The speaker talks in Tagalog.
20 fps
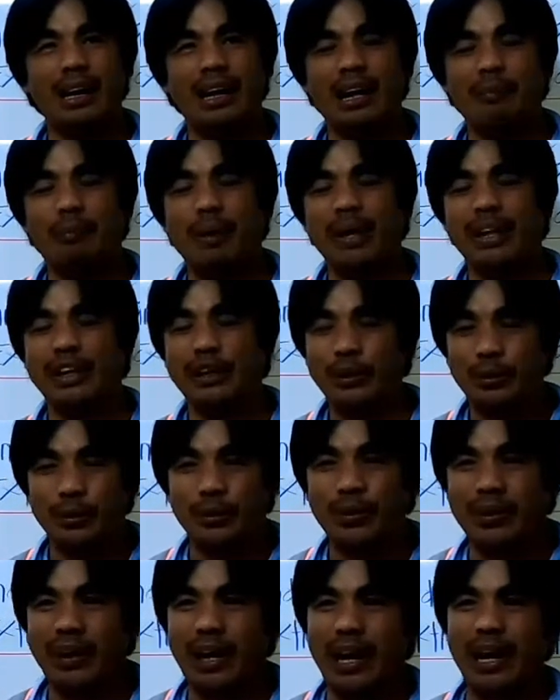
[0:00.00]
kapag
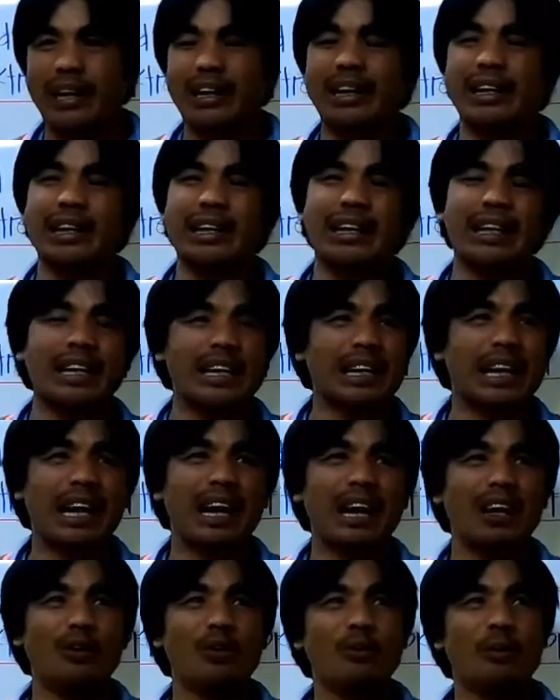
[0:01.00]
iyon ay hindi
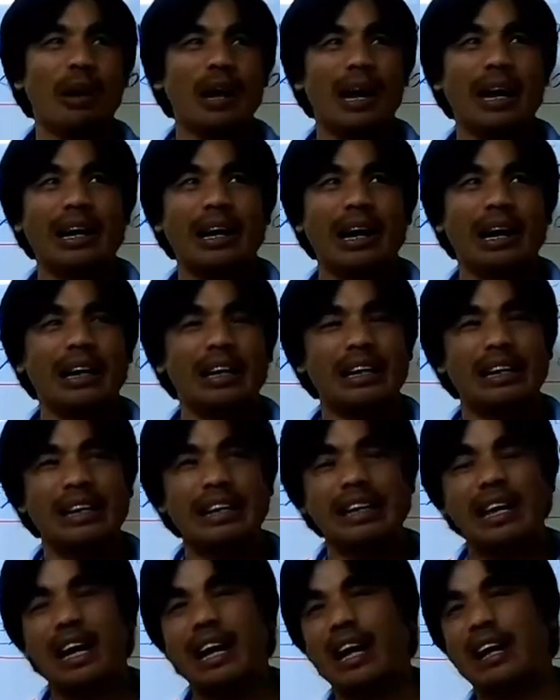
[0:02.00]
na gumagana,
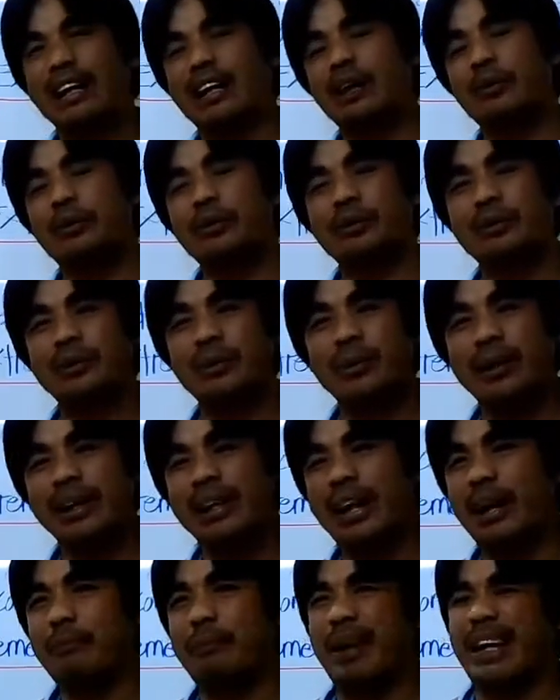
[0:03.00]
hindi na kayang
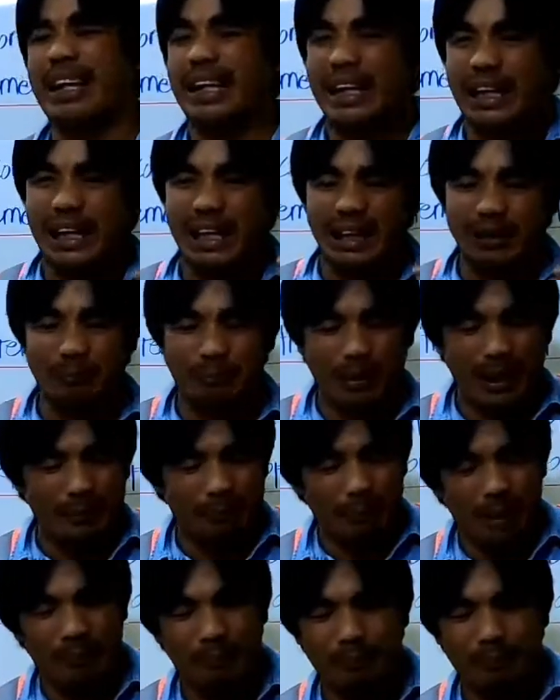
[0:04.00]
kontrolin ang pag ma,